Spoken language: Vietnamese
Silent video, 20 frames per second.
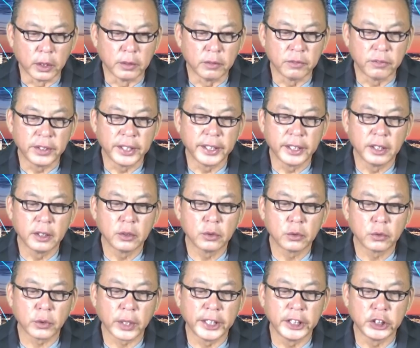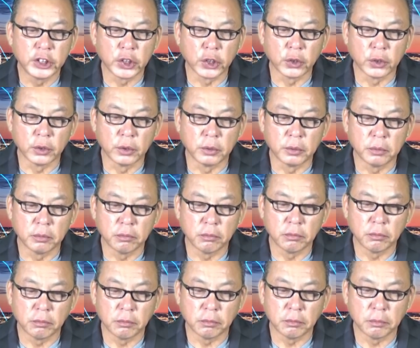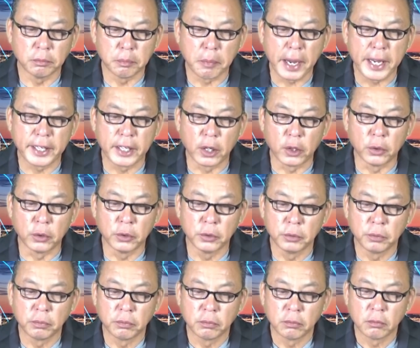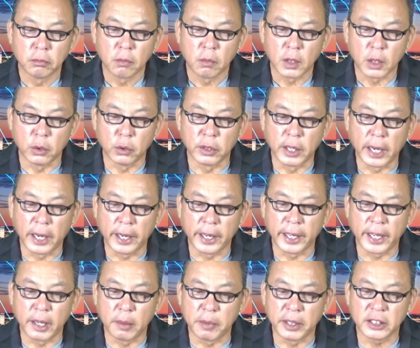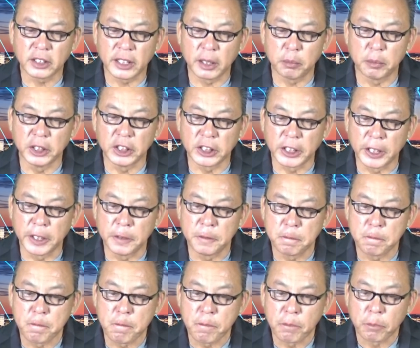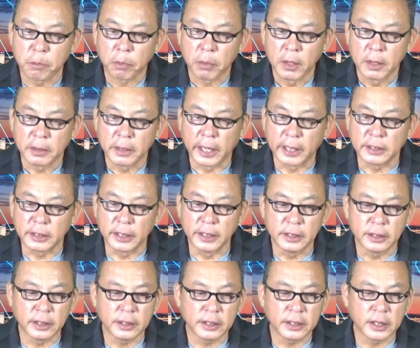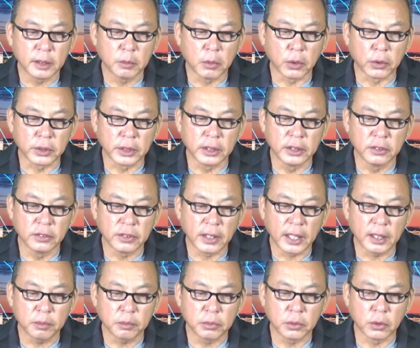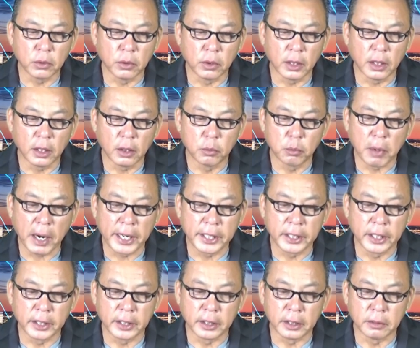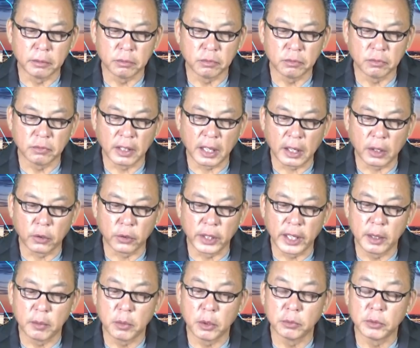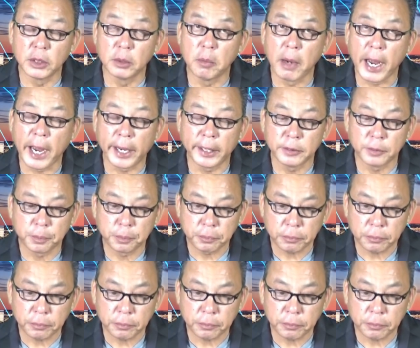luận viên Rachel Maddow của đài MSNBC đã chỉ trích cái bộ tư pháp của ông Biden vào đêm hôm thứ ba